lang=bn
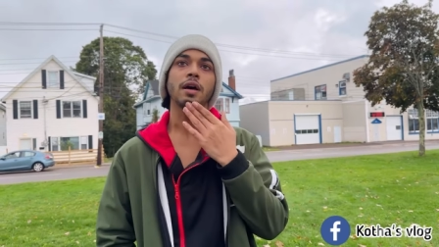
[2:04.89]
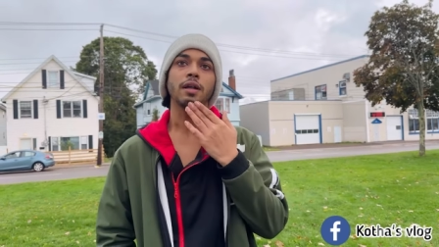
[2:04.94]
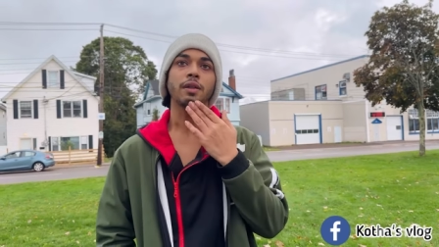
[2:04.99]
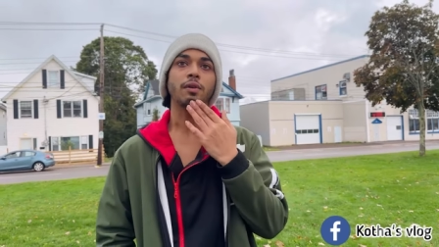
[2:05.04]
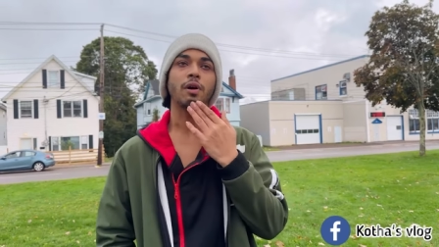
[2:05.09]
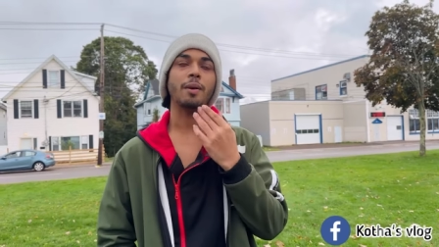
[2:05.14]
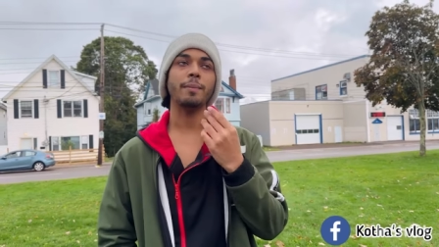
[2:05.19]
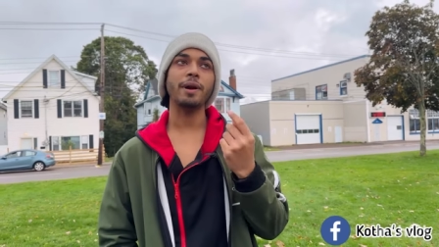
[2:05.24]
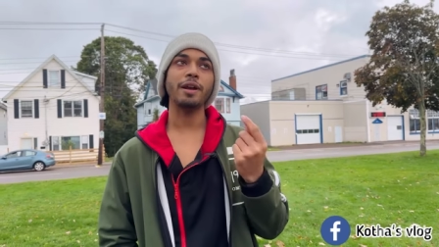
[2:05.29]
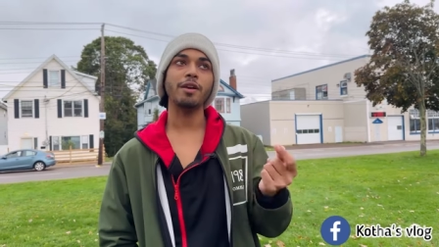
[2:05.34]
তো
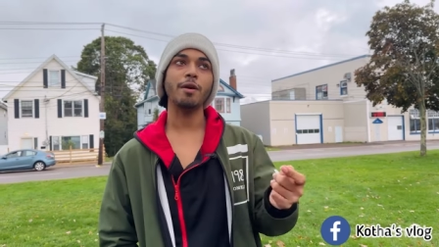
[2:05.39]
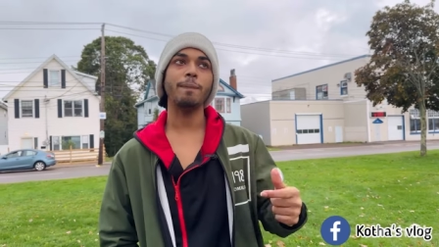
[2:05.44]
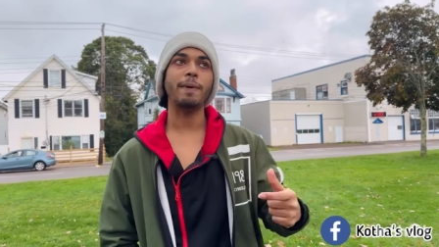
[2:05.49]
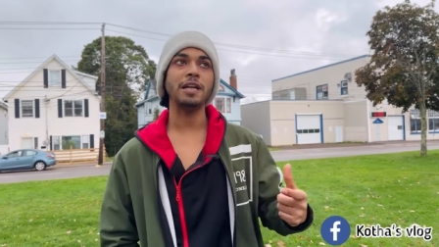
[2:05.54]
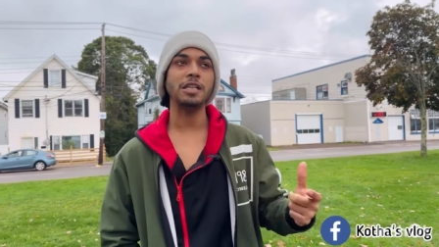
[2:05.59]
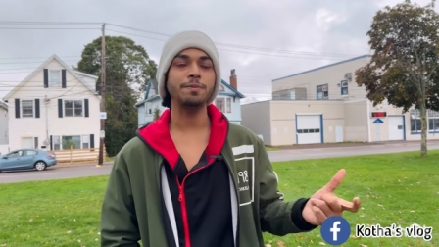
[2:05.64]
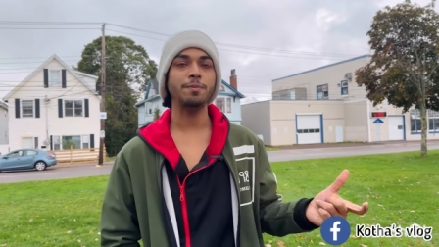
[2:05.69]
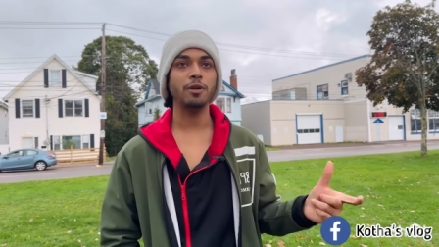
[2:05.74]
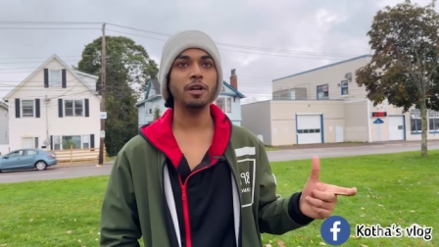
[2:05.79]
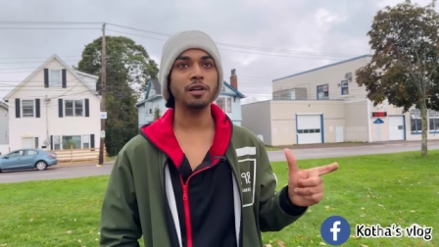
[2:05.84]
আমার কেউ
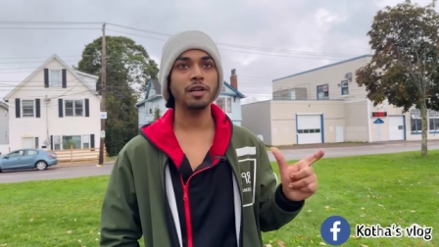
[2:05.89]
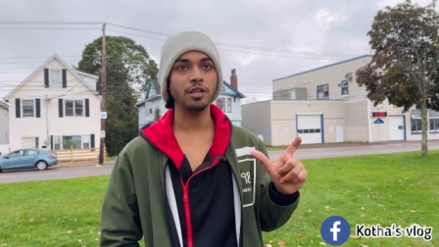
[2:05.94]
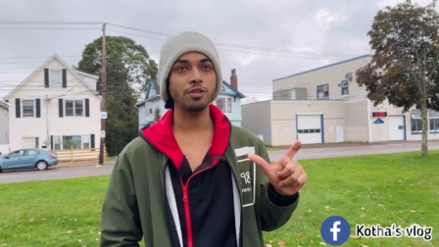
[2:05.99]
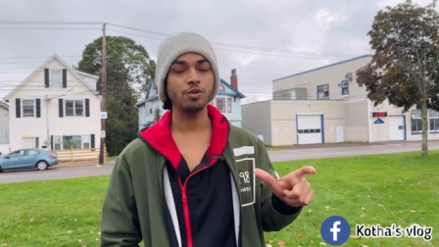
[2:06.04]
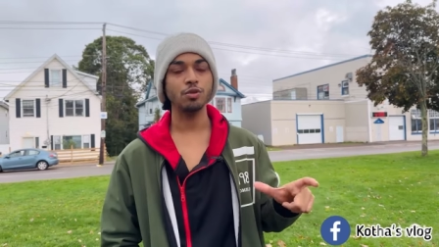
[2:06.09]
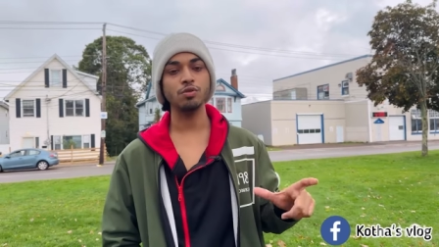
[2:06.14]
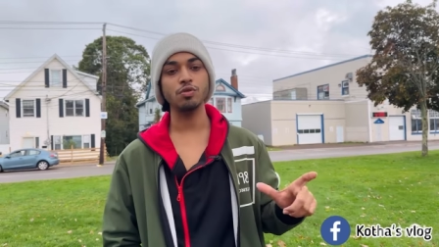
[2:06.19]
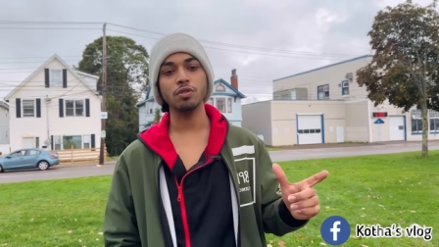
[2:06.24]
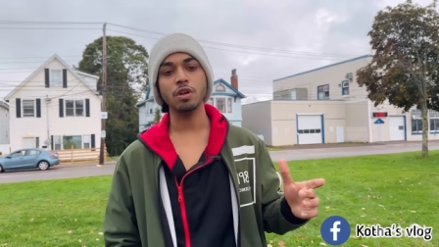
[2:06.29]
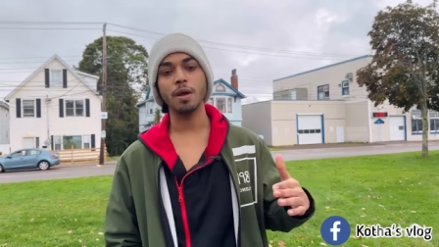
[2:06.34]
পাসপোর্ট একটা
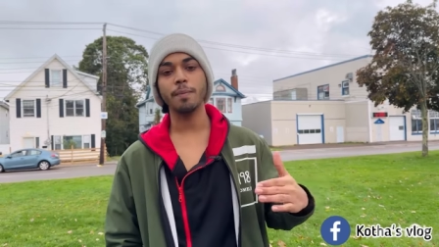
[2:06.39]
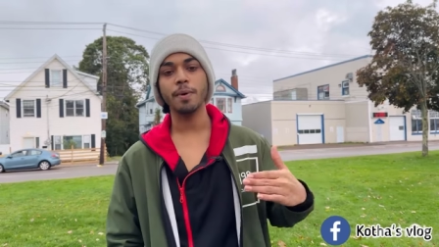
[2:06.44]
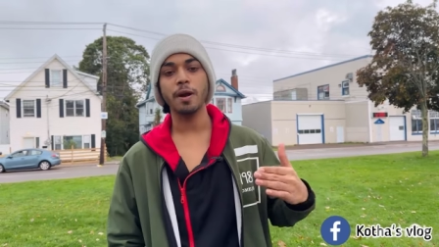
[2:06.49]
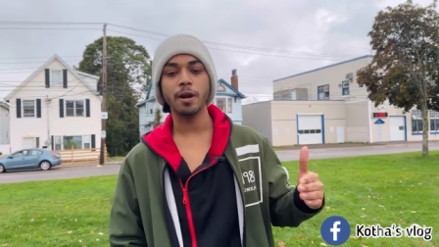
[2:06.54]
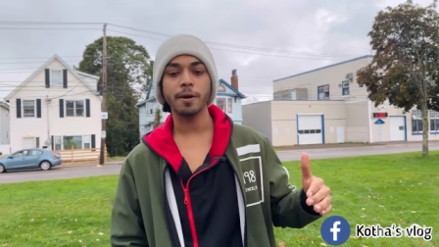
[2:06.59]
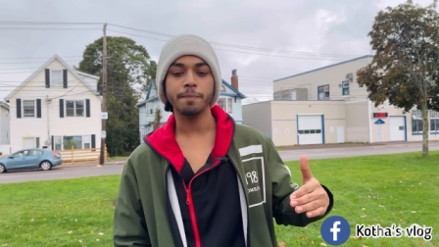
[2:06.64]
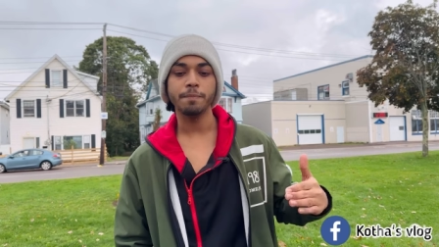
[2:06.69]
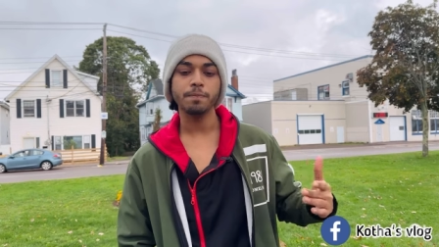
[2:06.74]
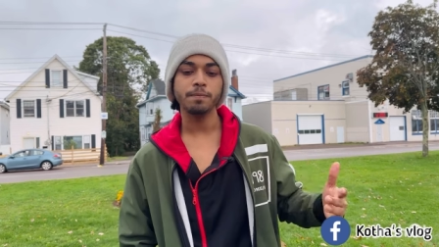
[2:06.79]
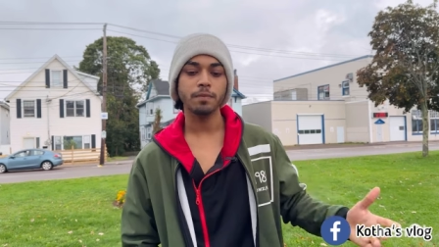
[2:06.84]
ইস্যুর জন্য আমার
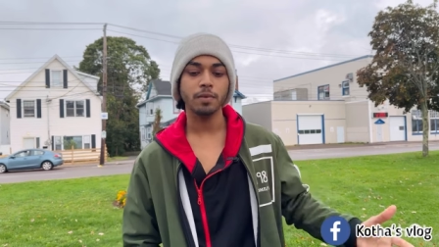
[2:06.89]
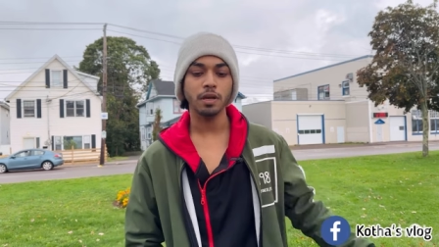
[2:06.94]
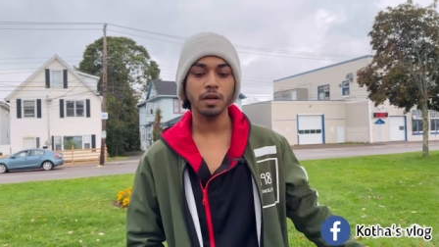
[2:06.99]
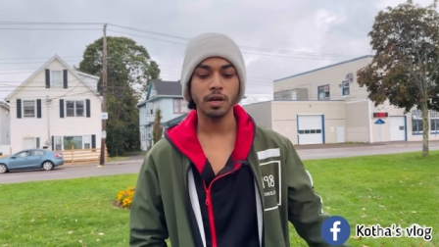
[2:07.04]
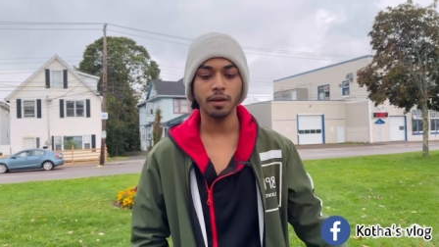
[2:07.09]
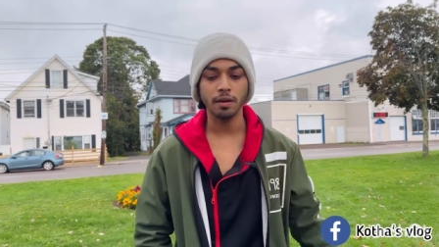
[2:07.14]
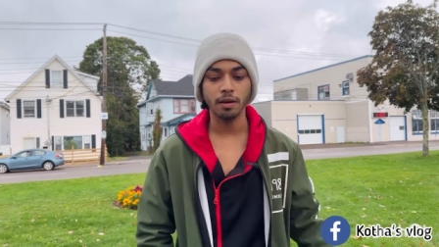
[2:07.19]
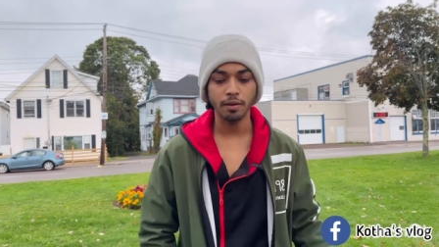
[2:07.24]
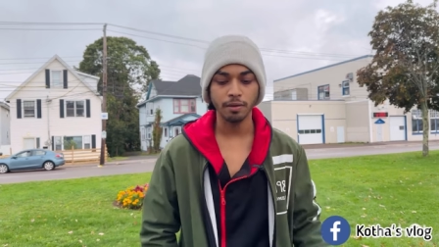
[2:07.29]
মানে